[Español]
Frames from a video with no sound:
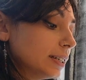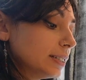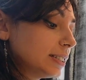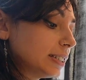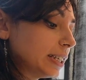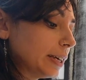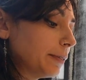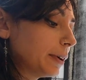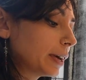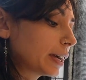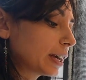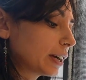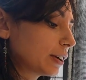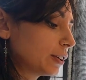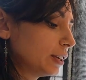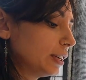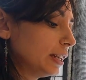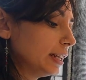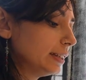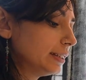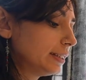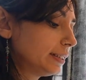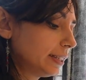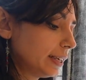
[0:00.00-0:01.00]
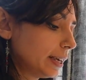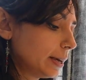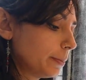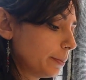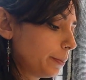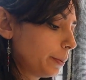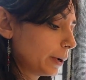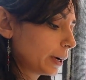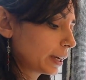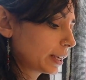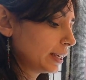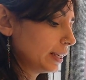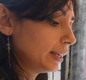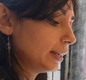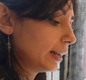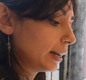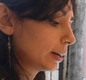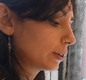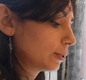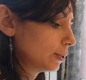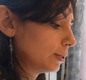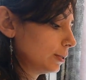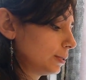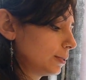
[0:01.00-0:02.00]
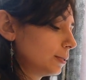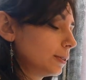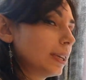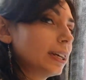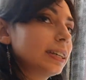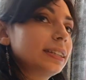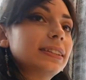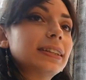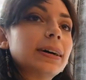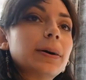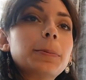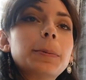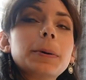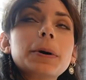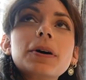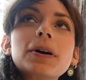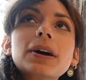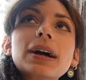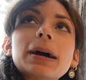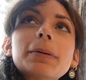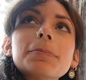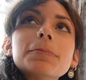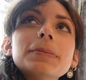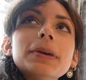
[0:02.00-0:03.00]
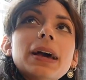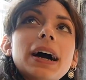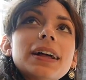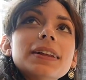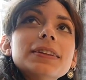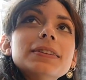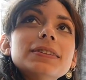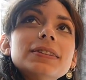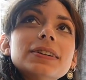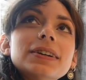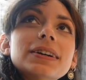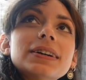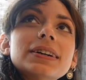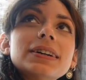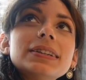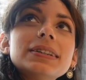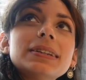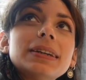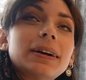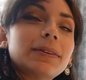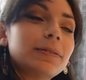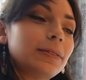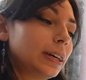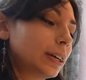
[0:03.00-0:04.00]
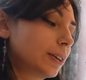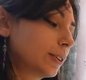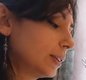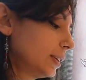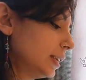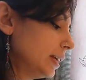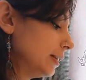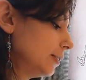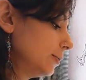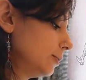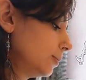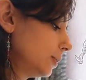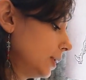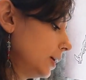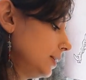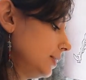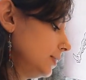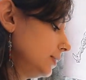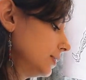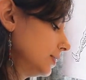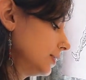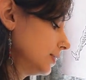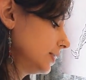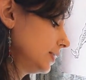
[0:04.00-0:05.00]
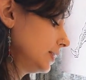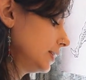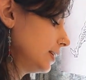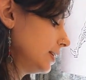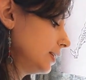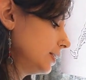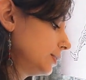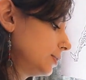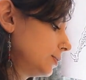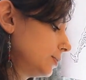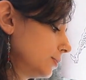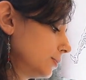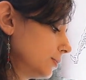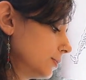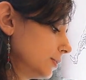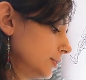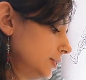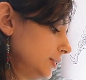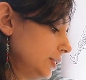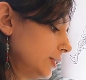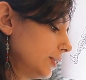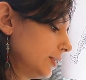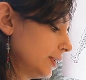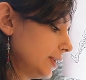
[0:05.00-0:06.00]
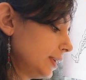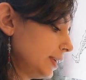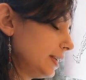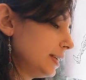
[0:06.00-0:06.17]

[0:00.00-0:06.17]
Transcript: se ve que con el tiempo aquí la cultura está un poco cambiando y hablé con el dueño del estudio